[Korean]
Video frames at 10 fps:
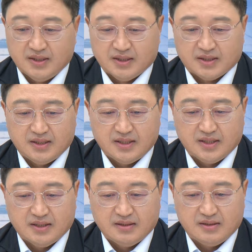근데
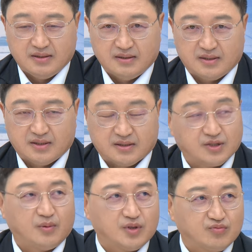이제
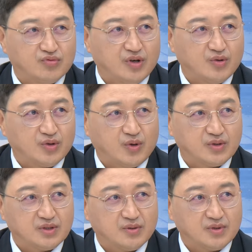그럼에도 불구하고
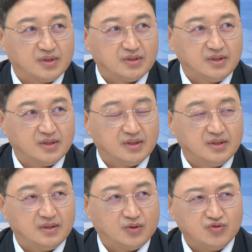경제 참여자들이
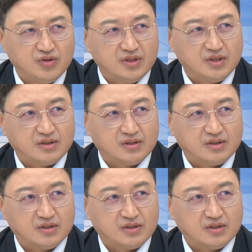이 연준이